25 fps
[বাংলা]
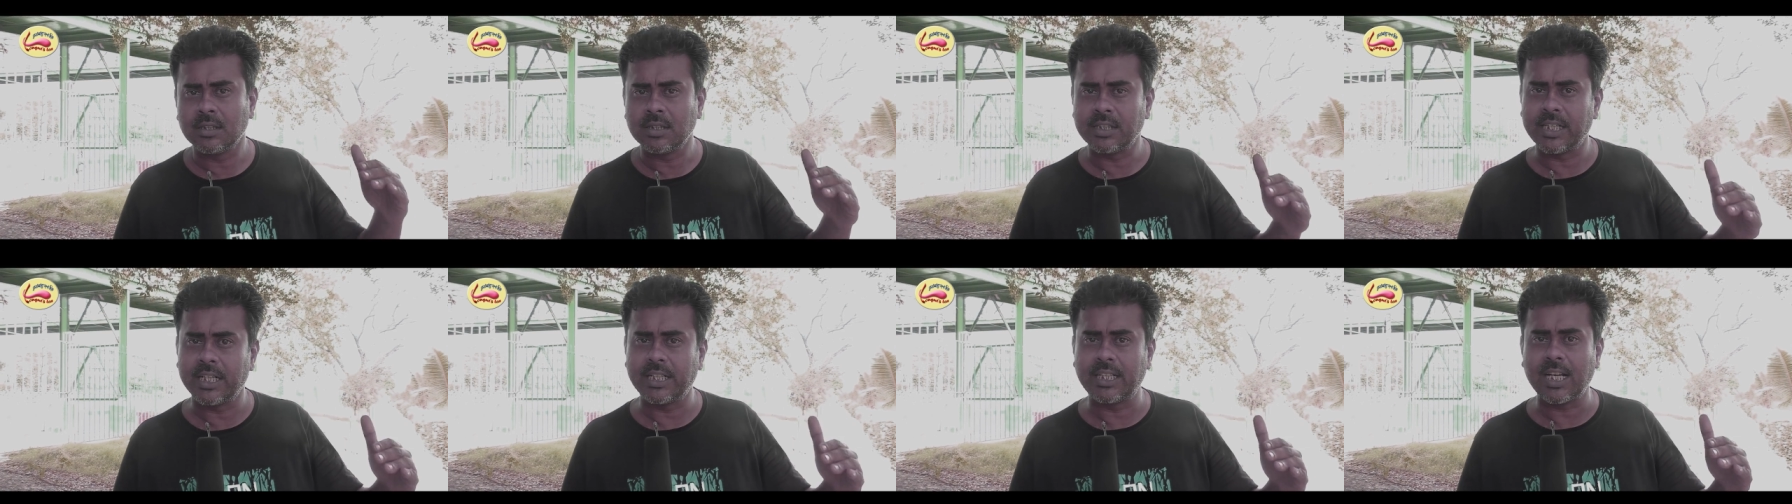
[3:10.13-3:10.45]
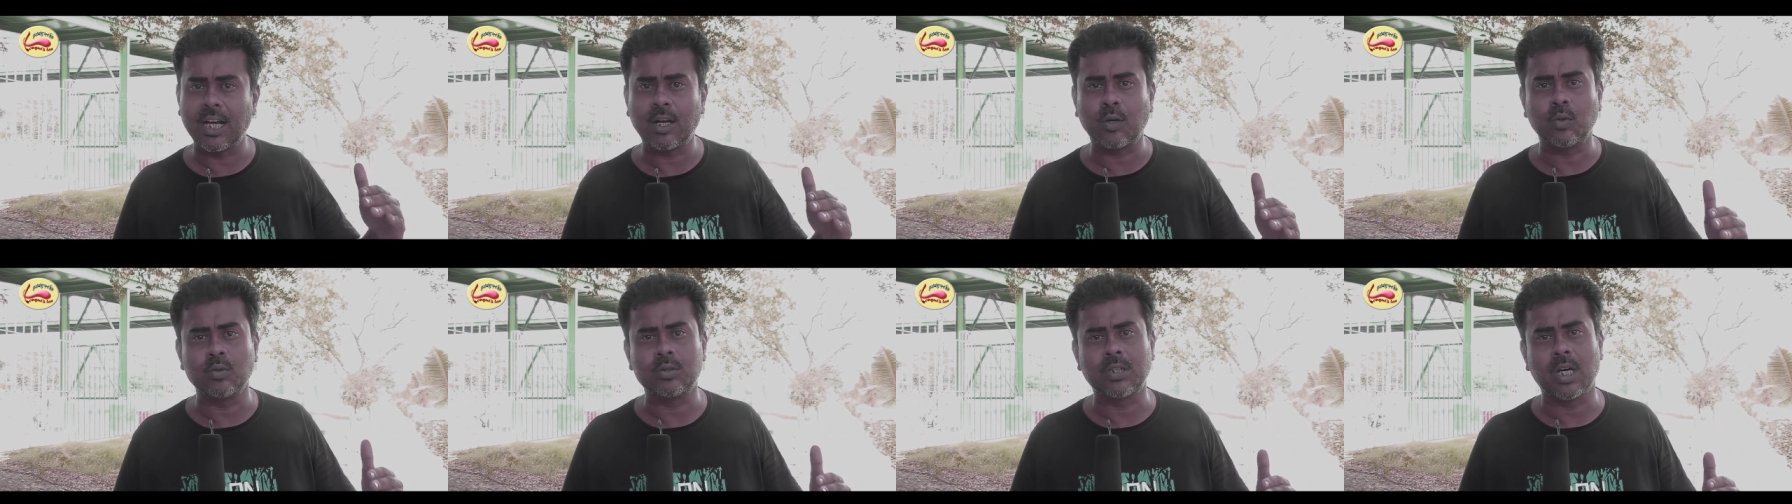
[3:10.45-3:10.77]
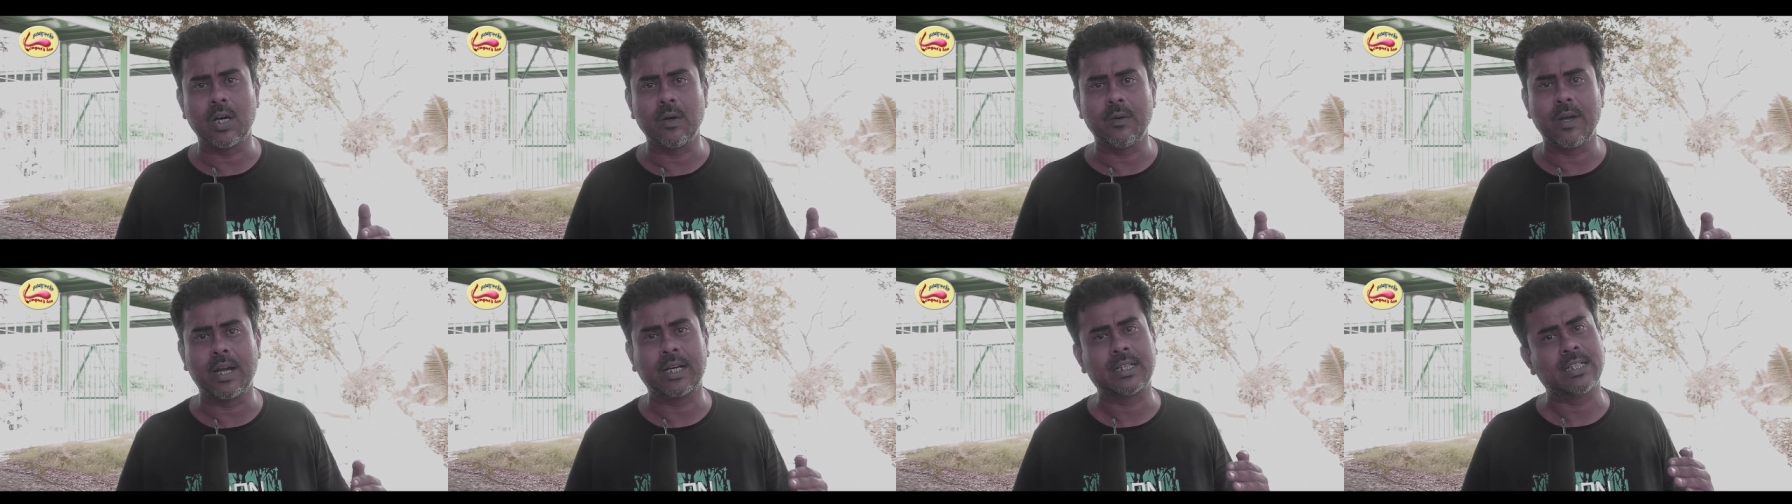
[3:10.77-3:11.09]
সেটা
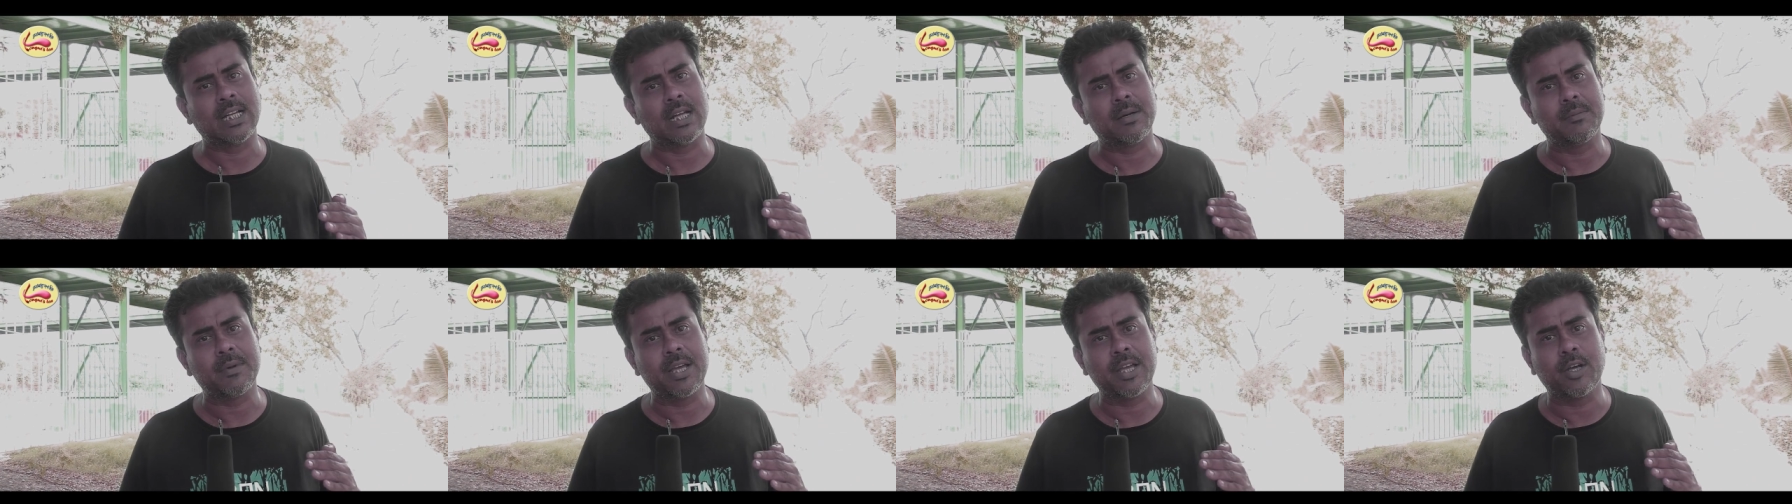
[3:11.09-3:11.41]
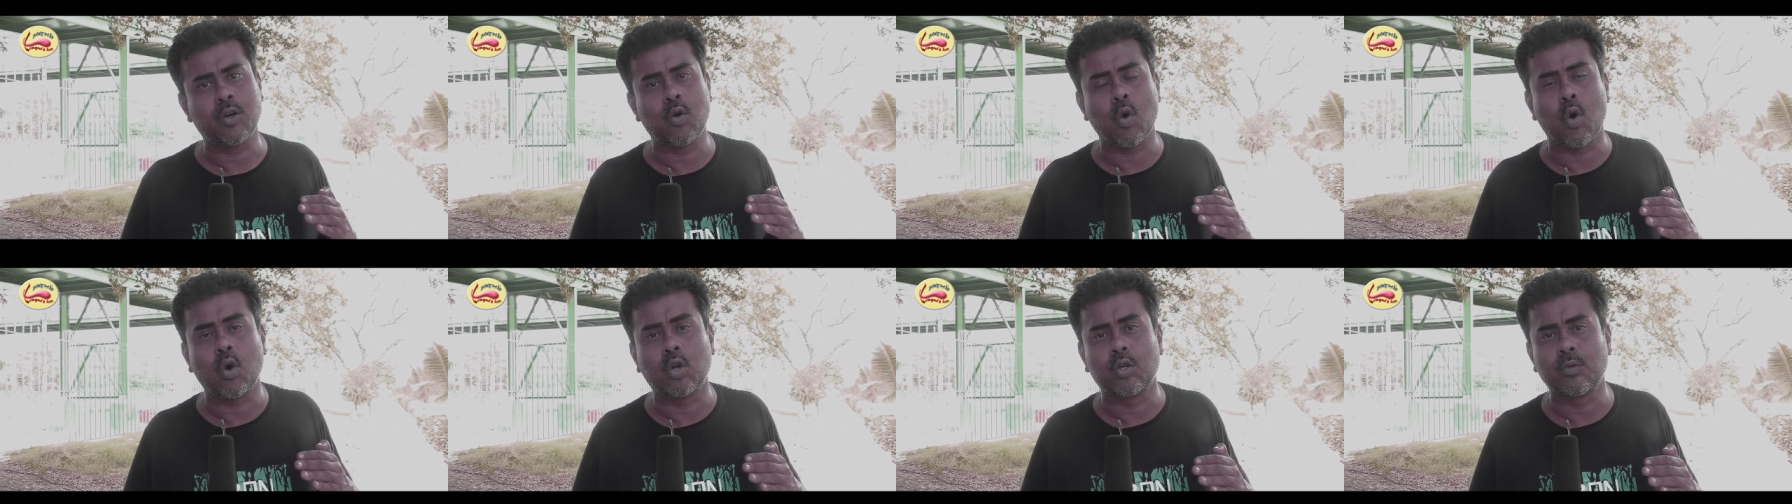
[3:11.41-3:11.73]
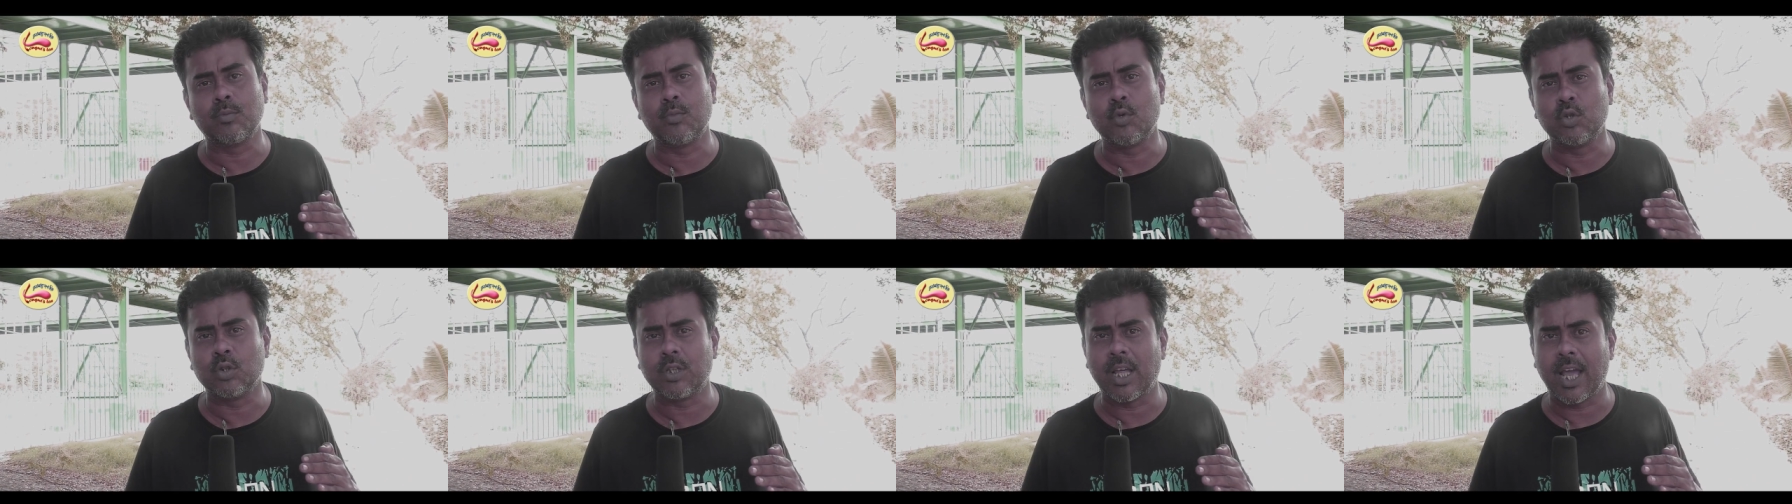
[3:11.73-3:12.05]
কোথাও একটা আমায়
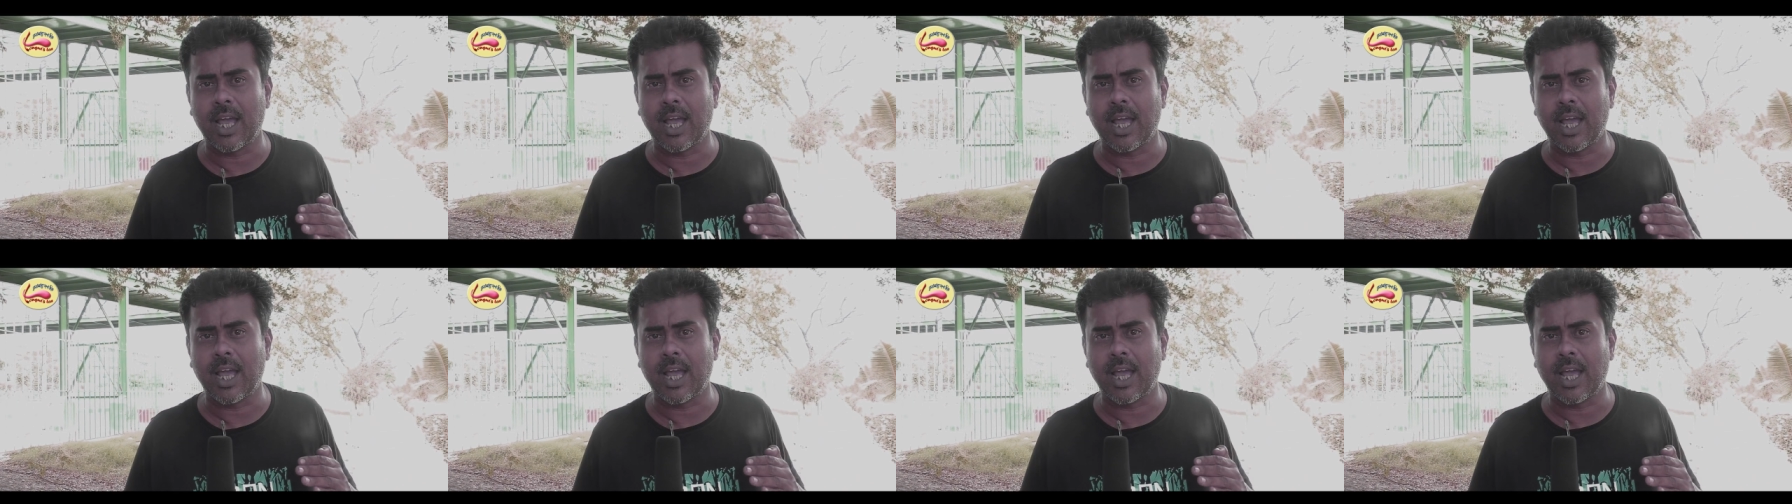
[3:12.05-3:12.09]
গর্ব